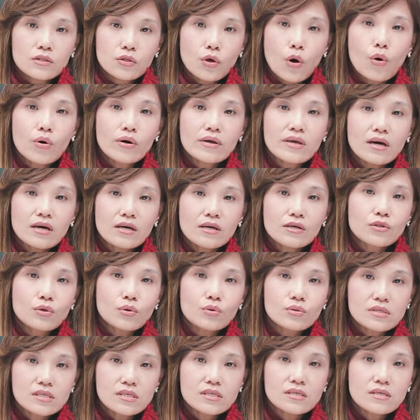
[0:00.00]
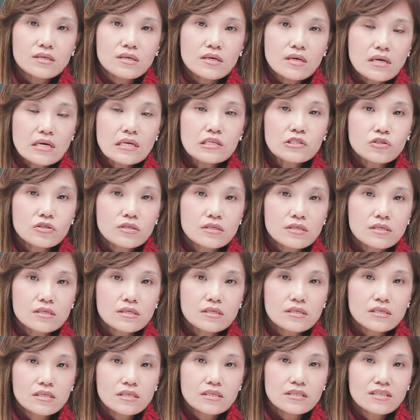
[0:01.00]
同样的东西一直
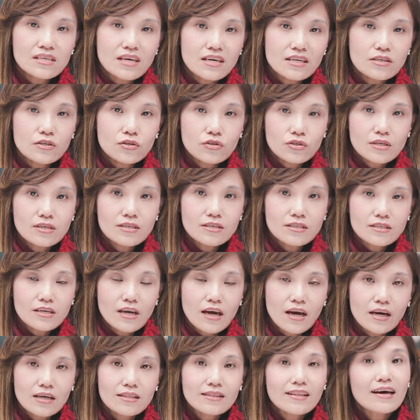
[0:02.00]
施行在你身上，